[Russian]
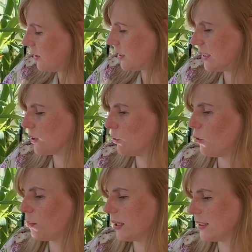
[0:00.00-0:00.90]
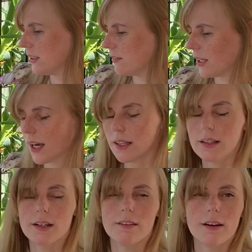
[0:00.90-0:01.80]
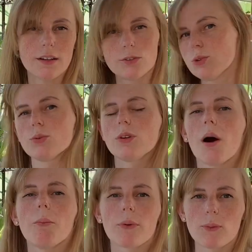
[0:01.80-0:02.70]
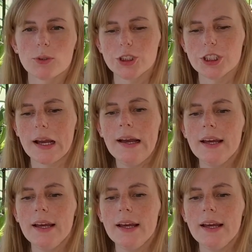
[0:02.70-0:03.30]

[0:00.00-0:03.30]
из лесного массива я договариваюсь куда проще,